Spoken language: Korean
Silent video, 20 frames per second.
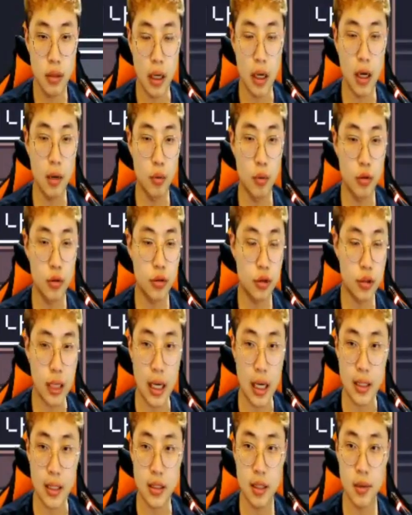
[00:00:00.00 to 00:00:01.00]
아 몬스터를
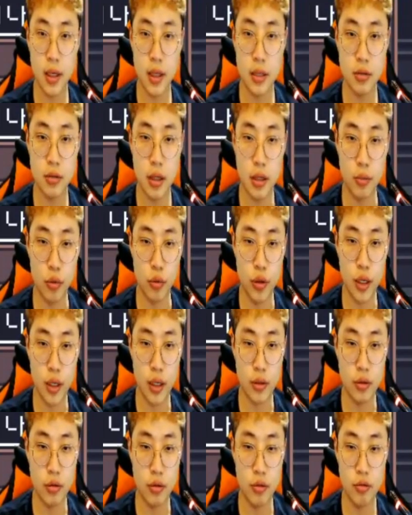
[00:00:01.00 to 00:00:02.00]
다 안 잡아가지고 아까 못
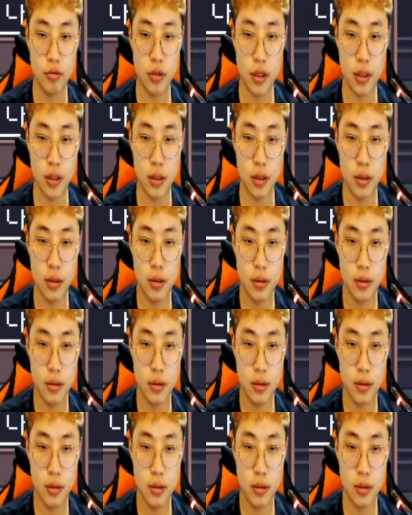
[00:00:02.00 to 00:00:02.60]
나갔던 거구나